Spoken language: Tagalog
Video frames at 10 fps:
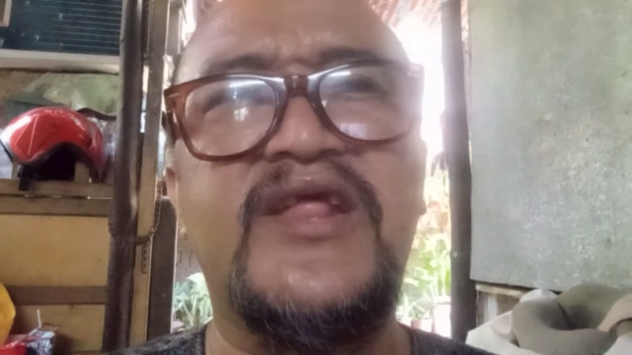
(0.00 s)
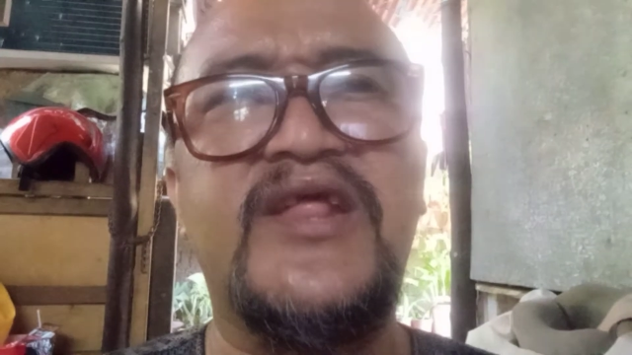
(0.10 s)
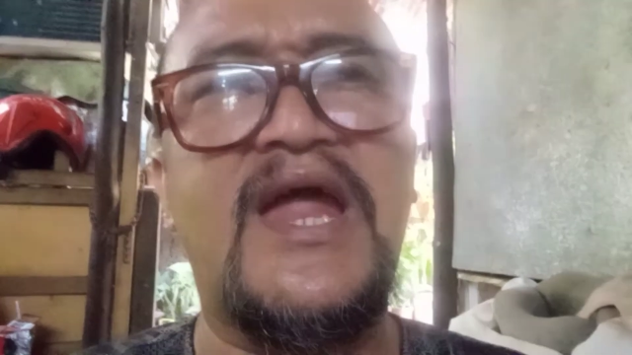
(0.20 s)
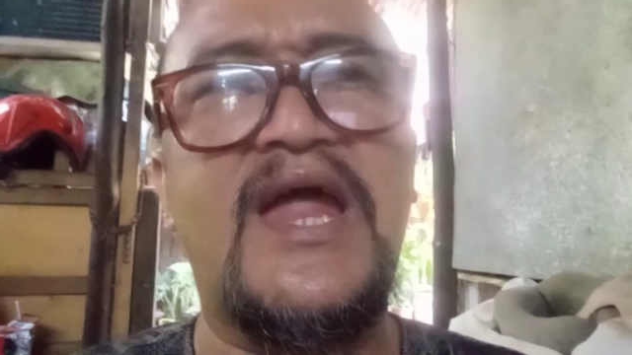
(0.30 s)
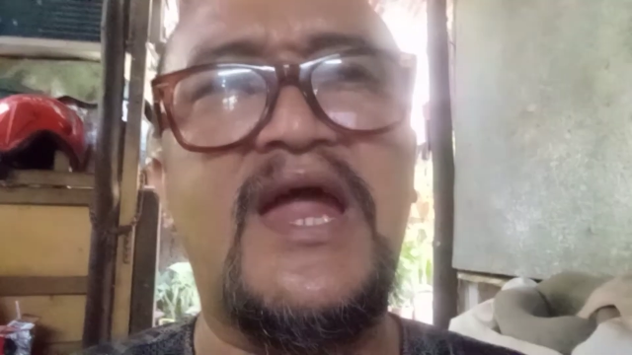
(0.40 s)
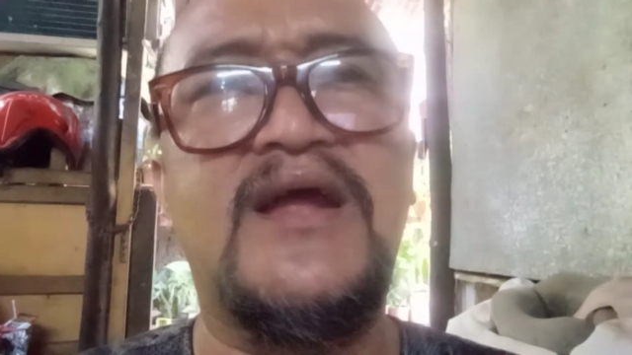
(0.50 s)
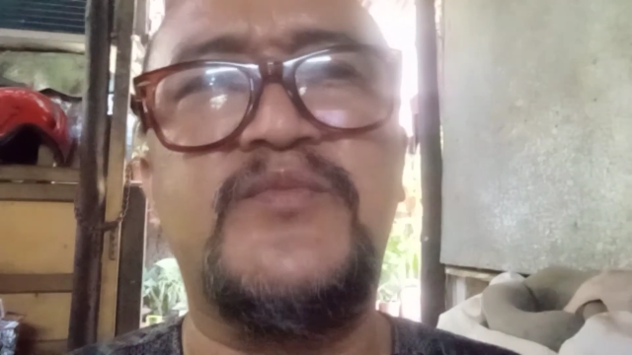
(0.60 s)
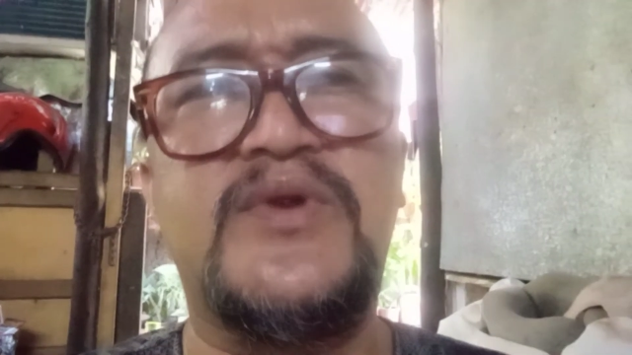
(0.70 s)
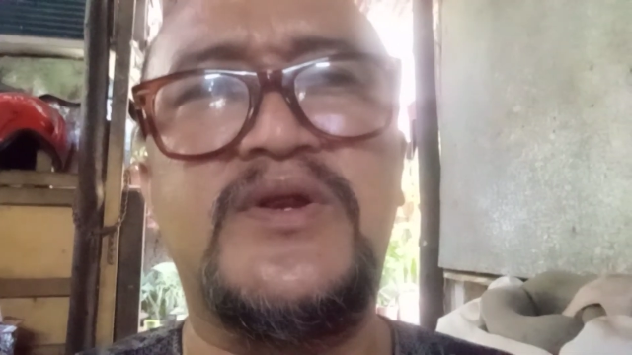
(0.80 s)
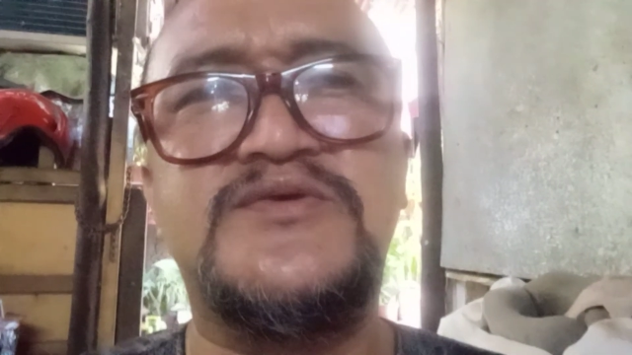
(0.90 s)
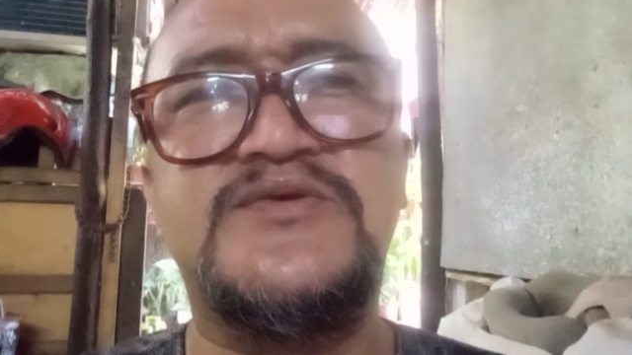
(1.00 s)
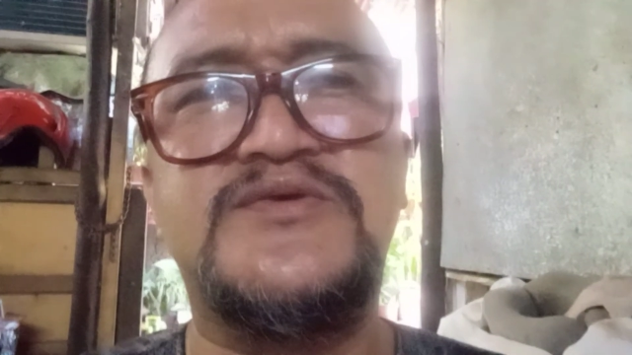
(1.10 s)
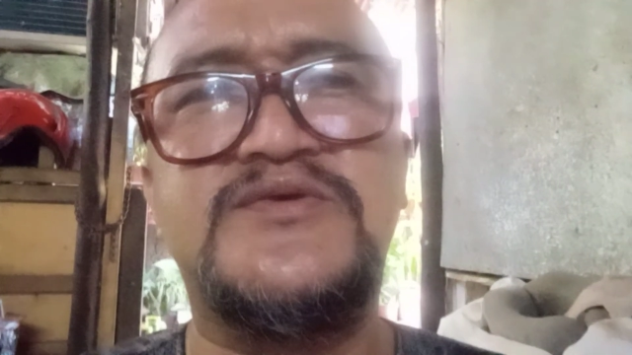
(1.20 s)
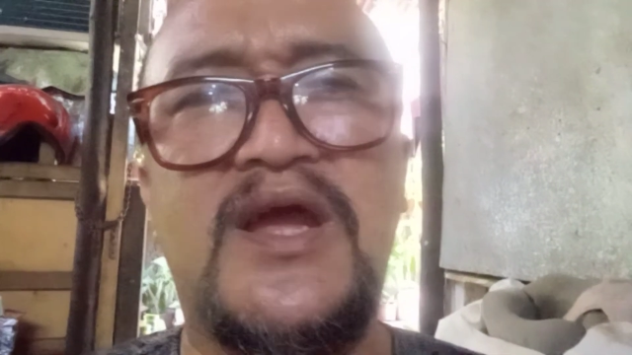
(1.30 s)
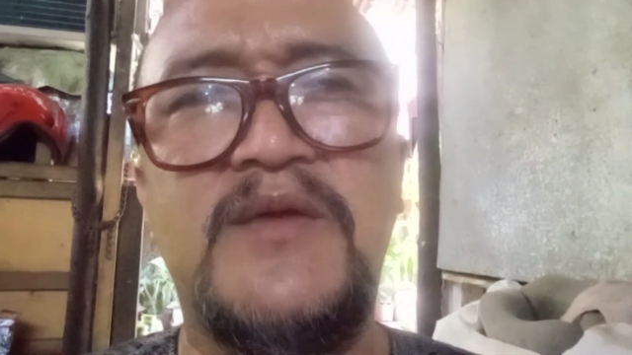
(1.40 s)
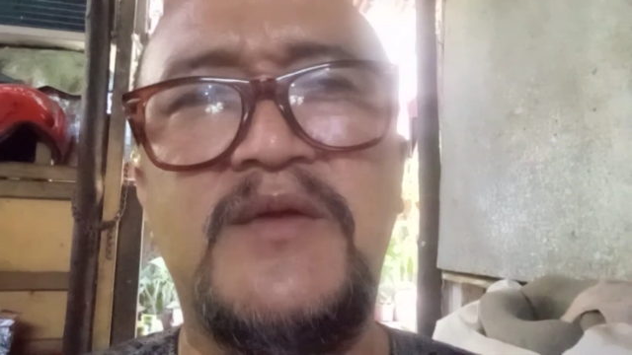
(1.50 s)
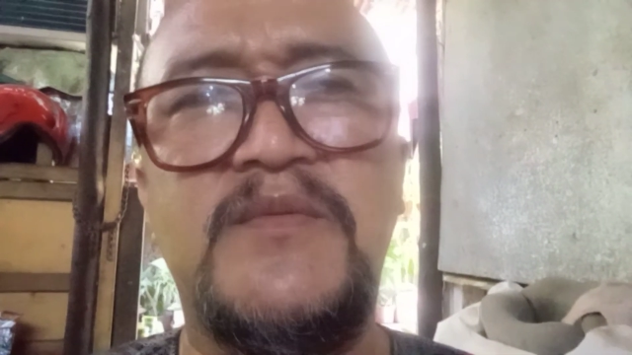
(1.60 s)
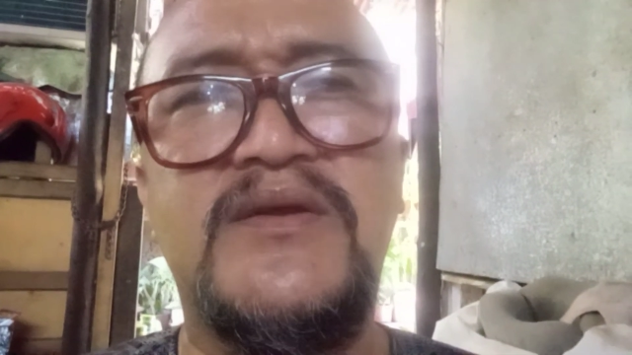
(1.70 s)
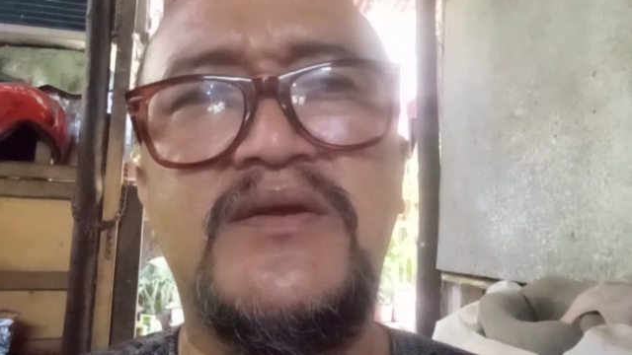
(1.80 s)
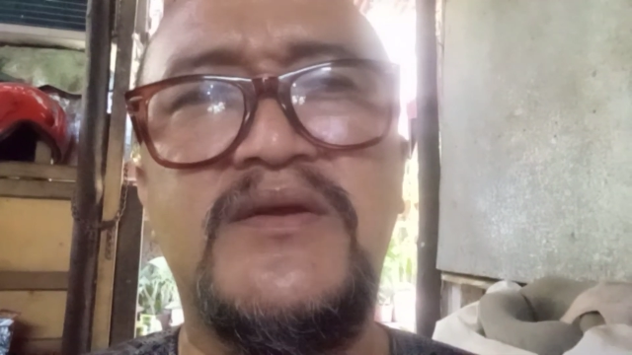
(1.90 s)
Okay, hanggang dito na lang. Don't
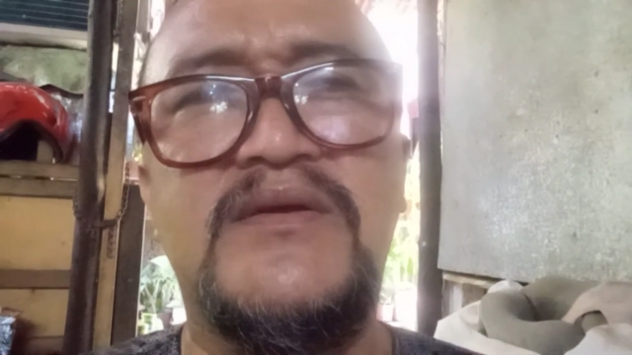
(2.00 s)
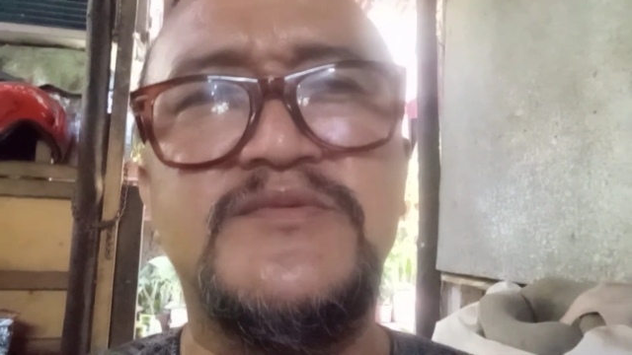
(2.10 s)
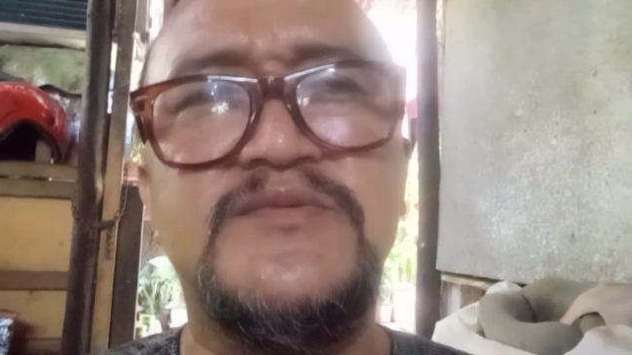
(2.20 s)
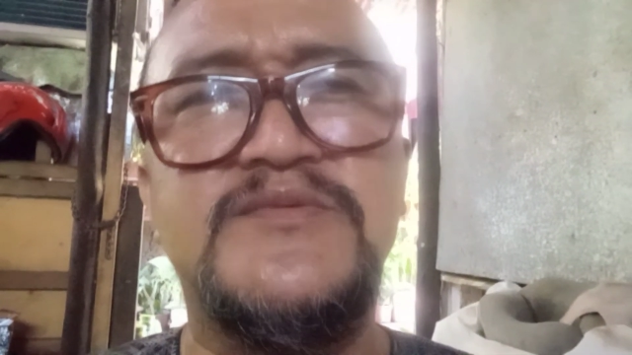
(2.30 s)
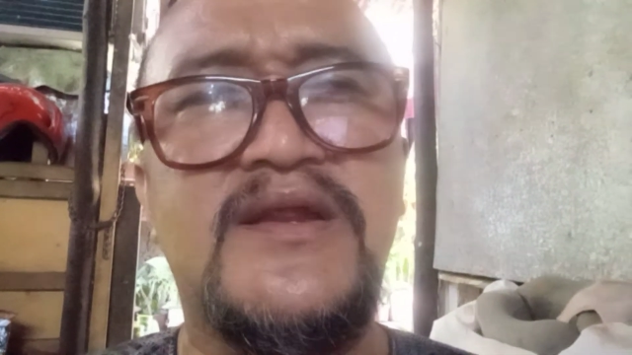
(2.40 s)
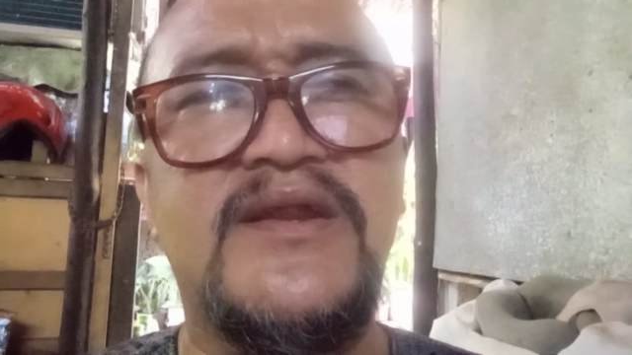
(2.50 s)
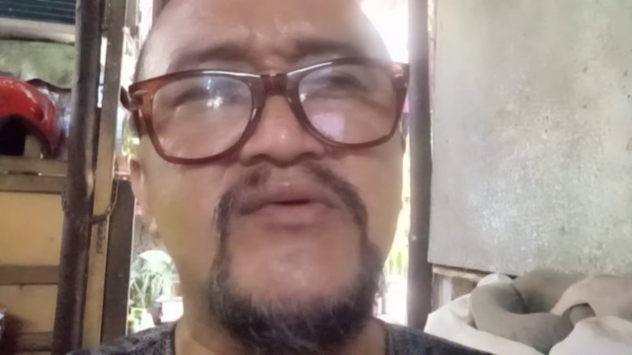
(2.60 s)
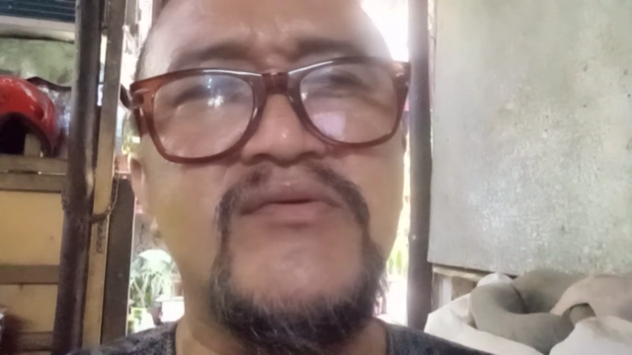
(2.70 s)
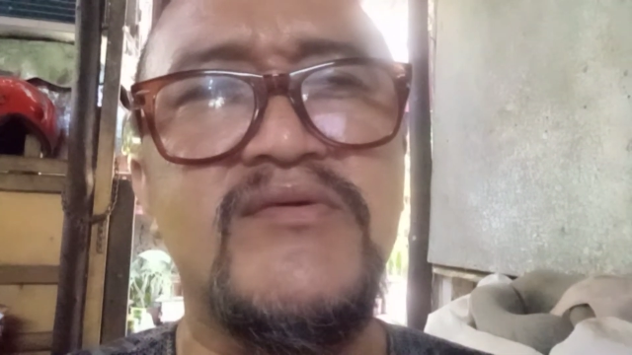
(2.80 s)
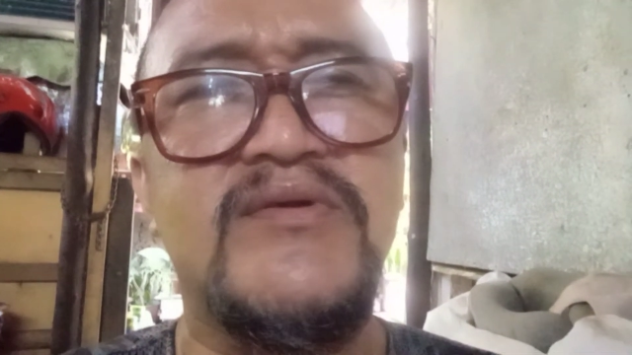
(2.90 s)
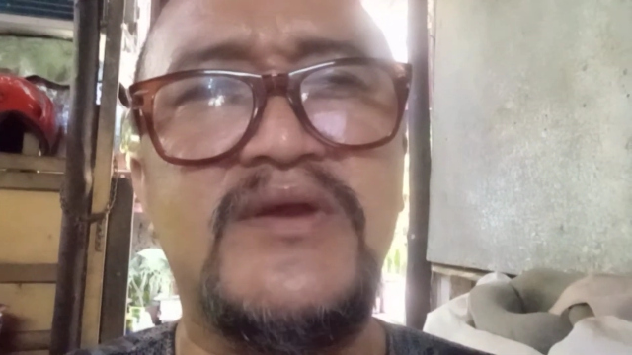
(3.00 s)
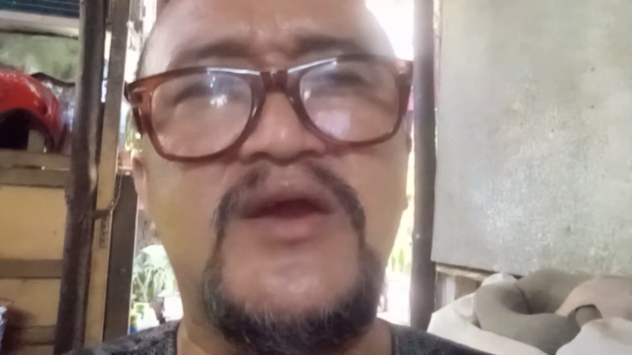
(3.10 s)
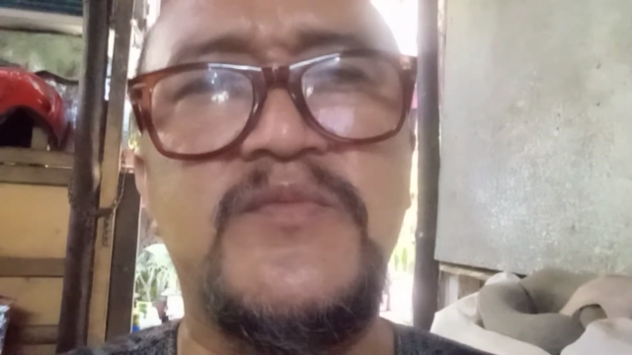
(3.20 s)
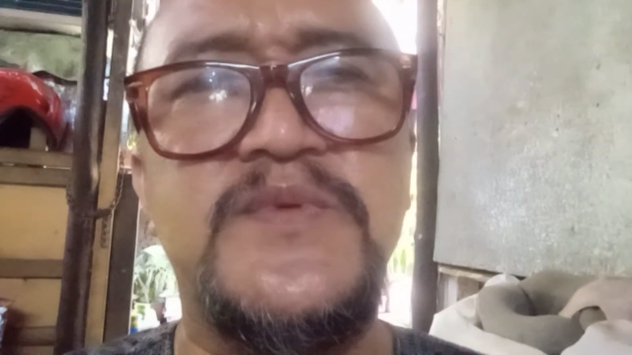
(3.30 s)
subscribe my YouTube channel,